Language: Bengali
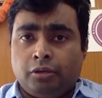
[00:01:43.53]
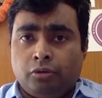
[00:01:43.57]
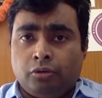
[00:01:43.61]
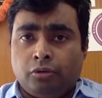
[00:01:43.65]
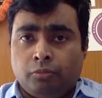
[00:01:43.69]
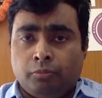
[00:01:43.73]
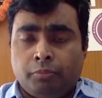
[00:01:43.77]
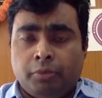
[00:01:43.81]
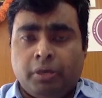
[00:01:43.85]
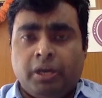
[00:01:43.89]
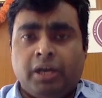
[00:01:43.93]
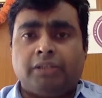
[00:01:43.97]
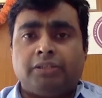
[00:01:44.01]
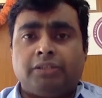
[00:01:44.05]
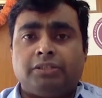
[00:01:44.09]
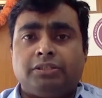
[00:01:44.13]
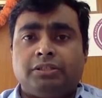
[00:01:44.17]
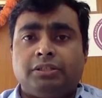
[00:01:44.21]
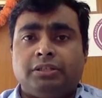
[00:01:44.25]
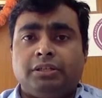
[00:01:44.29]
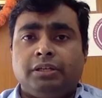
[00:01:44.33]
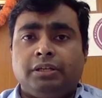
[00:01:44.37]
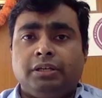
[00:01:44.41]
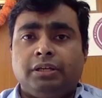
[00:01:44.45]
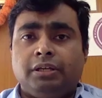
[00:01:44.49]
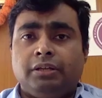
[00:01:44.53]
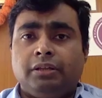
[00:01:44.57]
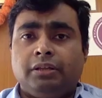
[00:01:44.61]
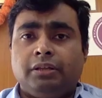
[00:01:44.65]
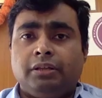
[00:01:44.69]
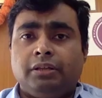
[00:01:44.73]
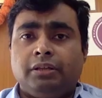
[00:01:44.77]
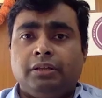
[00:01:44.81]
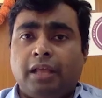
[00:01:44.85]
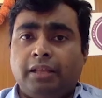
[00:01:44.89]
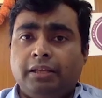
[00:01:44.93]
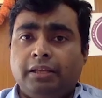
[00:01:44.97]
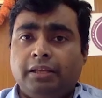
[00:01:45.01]
অভ্যাস
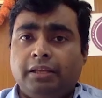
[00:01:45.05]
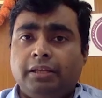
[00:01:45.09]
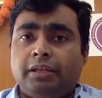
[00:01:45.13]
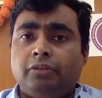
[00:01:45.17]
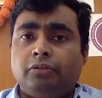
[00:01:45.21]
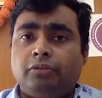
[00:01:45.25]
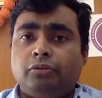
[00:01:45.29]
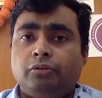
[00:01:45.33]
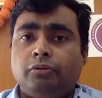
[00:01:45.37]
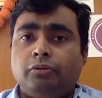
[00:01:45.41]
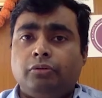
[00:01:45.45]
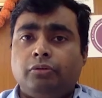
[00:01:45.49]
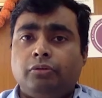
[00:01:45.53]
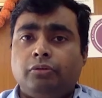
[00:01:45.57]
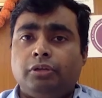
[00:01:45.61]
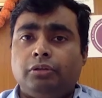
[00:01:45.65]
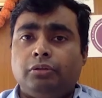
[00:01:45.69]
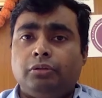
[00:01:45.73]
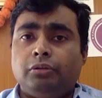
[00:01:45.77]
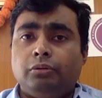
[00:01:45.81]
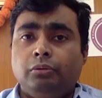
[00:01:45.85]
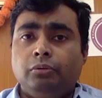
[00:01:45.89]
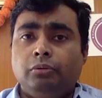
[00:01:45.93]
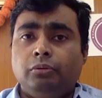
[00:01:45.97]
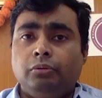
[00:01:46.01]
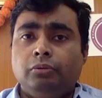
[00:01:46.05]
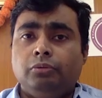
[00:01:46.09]
তাদের ক্ষেত্রেও কিন্তু